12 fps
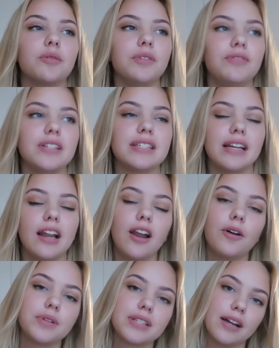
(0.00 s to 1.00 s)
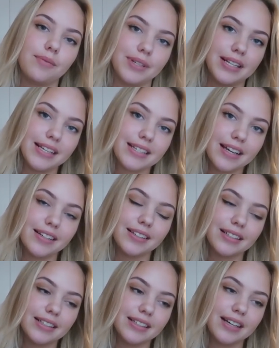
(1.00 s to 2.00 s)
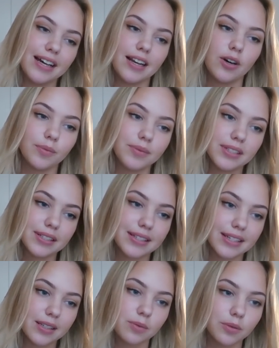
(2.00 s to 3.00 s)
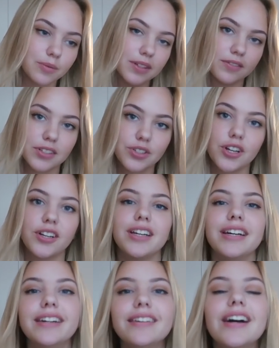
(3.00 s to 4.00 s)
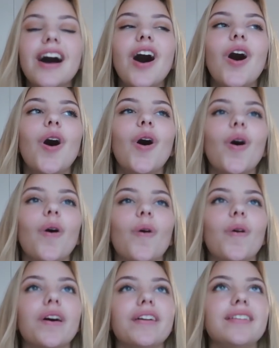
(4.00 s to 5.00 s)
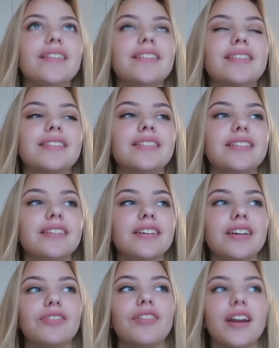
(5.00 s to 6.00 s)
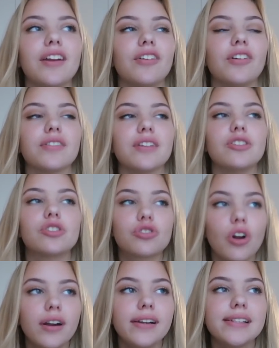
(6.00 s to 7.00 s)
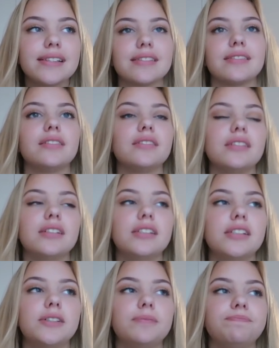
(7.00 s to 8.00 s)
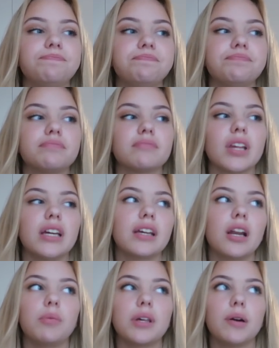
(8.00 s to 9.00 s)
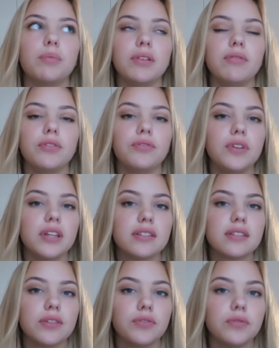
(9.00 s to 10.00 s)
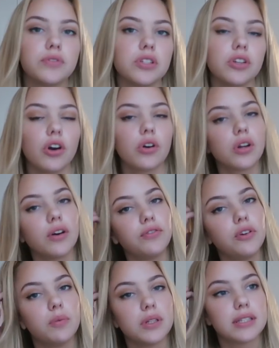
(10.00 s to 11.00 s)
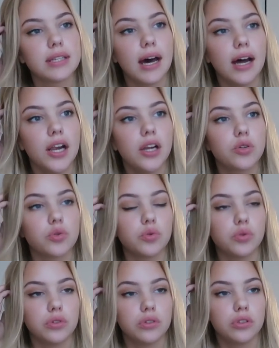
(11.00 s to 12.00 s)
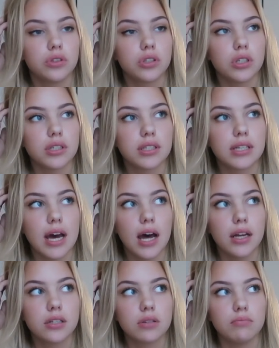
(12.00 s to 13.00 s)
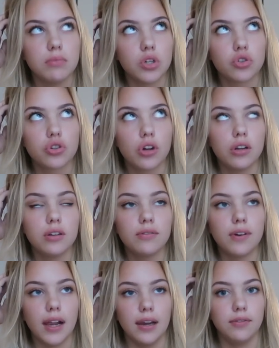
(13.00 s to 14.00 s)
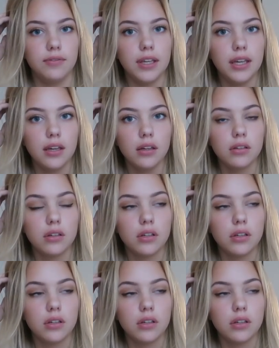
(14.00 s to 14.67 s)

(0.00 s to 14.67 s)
auch mit 14 erlaubt ist, halt mit Elternerlaubnis, äh, Dingsbums, ihr wisst schon. Und ich war dann auch sehr stolz. Ähm, ich glaube, ich habe irgendwie 40, 50 Euro dafür bezahlt und es tat mir schon eine Weile weh.